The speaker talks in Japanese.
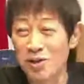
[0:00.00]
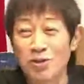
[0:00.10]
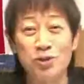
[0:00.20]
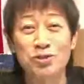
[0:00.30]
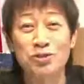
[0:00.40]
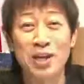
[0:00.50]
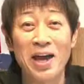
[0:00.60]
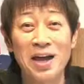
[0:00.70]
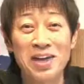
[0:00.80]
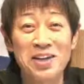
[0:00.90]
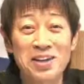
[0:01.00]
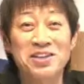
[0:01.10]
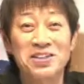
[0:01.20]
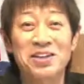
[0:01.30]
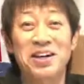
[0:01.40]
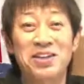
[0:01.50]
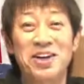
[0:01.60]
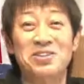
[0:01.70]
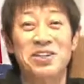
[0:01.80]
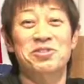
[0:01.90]
こういうね八角
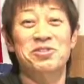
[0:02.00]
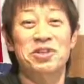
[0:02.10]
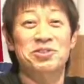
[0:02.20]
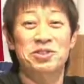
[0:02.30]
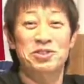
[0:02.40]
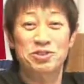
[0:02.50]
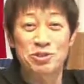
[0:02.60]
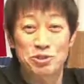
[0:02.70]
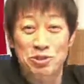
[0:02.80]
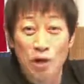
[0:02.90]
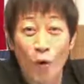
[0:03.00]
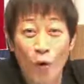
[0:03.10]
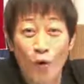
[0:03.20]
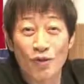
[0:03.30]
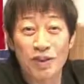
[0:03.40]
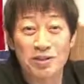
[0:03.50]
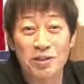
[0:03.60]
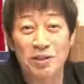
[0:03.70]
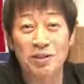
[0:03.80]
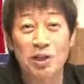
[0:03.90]
形のね、こう白い鶴がこうなって、
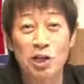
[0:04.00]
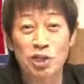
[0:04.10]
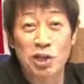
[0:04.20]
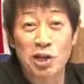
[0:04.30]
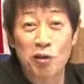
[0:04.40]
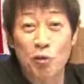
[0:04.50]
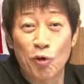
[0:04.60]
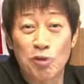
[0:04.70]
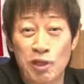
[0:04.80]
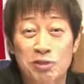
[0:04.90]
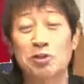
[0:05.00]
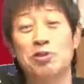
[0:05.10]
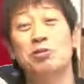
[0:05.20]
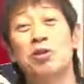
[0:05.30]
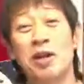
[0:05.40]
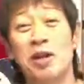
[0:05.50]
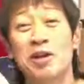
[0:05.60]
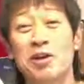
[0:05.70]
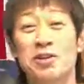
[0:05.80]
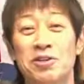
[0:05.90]
片足でね、こう立ってるようなね、
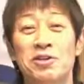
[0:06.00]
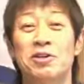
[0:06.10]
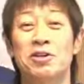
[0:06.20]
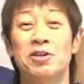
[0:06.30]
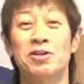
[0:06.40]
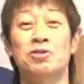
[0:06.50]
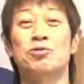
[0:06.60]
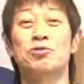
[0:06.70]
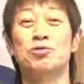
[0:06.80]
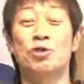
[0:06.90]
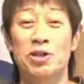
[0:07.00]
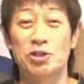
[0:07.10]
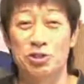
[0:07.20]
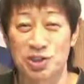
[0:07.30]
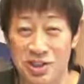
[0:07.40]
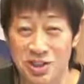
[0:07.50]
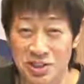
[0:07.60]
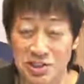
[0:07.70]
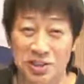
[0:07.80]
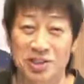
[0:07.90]
えー、そういうトレーニングシーンが
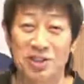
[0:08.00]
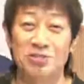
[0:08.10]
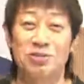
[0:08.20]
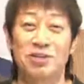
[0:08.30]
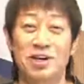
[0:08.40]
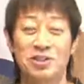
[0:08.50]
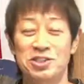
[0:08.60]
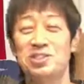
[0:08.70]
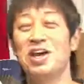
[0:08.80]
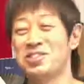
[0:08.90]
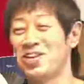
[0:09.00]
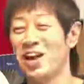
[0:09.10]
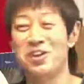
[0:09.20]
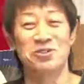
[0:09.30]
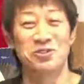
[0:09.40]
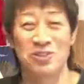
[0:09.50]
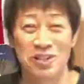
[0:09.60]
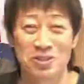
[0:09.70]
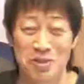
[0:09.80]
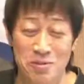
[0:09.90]
出てきたりとか、実際最後のね、
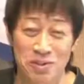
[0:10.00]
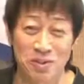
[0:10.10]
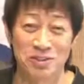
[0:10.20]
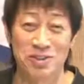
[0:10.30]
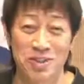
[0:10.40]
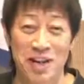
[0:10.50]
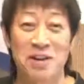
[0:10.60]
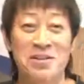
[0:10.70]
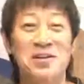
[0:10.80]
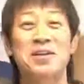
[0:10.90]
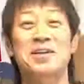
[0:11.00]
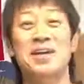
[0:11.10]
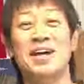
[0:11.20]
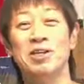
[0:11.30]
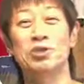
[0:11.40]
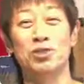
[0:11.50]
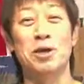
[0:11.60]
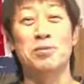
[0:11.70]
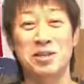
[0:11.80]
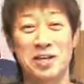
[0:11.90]
トーナメントの時にね、足を痛
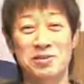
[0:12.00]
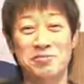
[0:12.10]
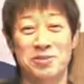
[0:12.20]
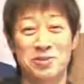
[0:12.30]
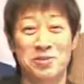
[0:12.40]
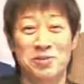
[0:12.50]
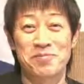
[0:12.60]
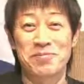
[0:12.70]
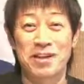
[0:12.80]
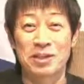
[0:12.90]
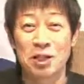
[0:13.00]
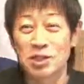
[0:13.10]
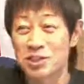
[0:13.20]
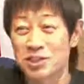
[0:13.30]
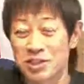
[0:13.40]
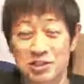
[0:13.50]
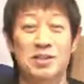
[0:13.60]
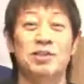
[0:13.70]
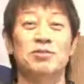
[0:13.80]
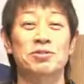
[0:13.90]
めてね、その、片足になってね、
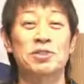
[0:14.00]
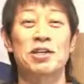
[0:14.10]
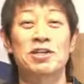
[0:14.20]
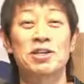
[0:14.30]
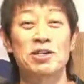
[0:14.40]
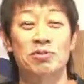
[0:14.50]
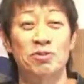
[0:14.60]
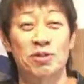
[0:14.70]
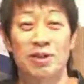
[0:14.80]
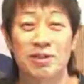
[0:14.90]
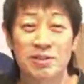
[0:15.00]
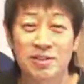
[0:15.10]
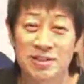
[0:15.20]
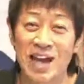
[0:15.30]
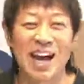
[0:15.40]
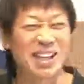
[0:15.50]
こう二段蹴りでこう、当